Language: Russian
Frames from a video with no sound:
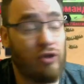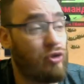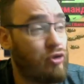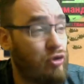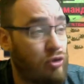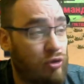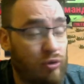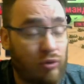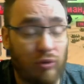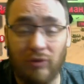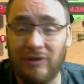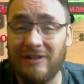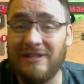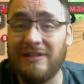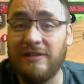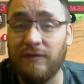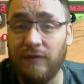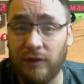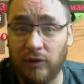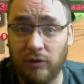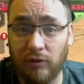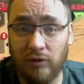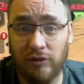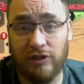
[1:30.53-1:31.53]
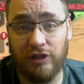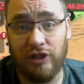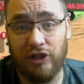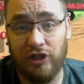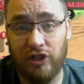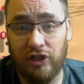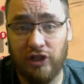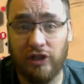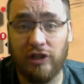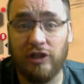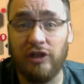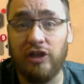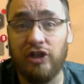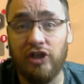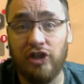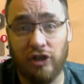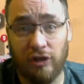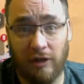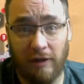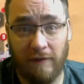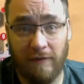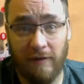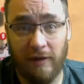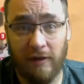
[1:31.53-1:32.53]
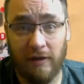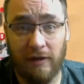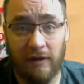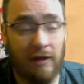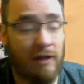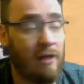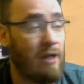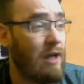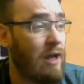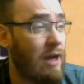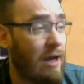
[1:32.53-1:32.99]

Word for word: 194 человека.